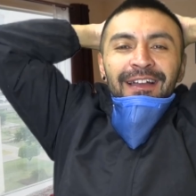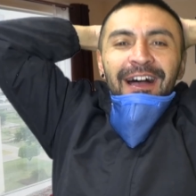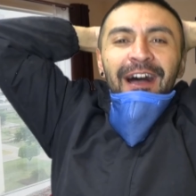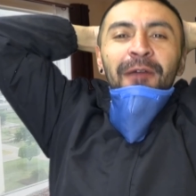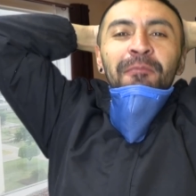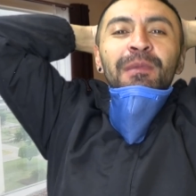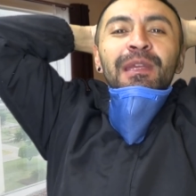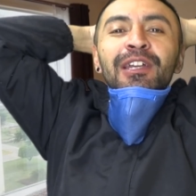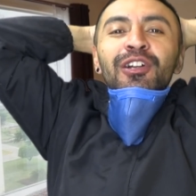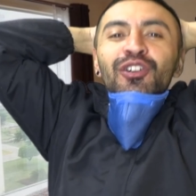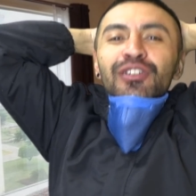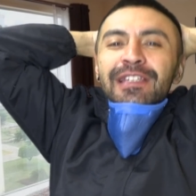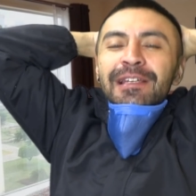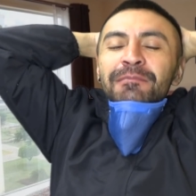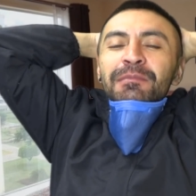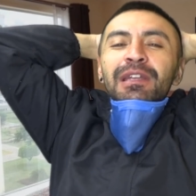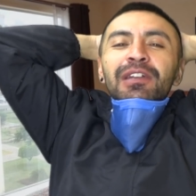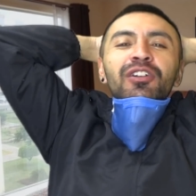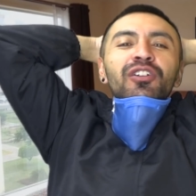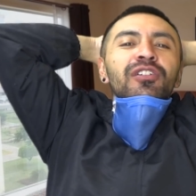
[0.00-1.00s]
Amigos,
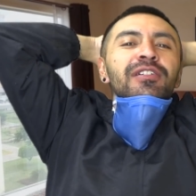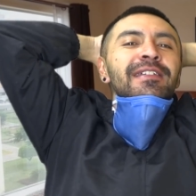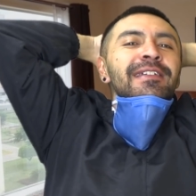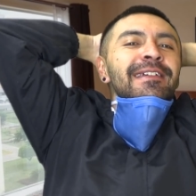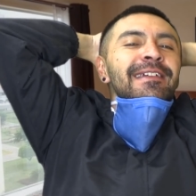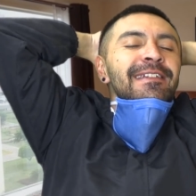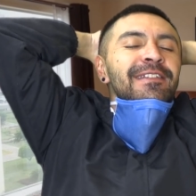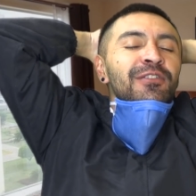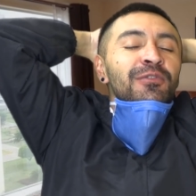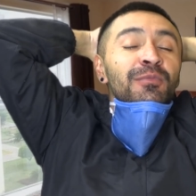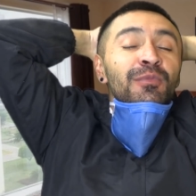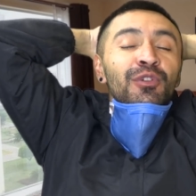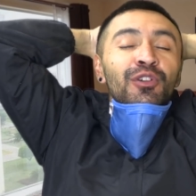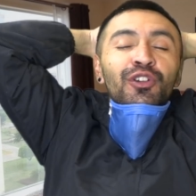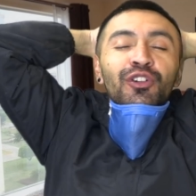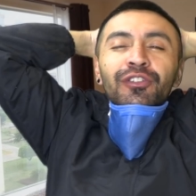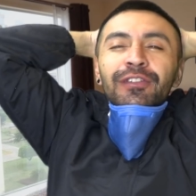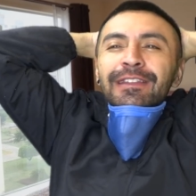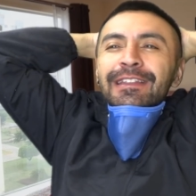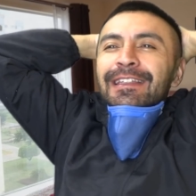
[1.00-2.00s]
amigos, estoy muy
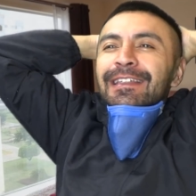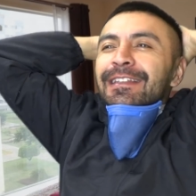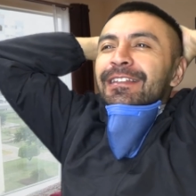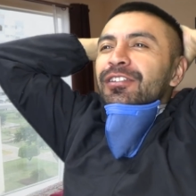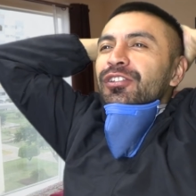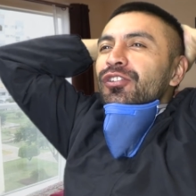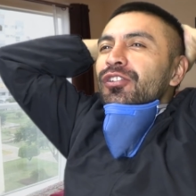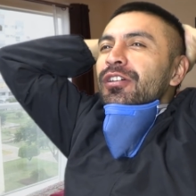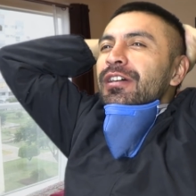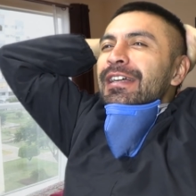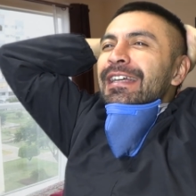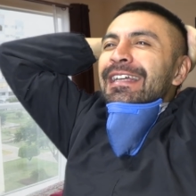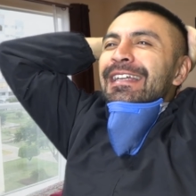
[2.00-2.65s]
contento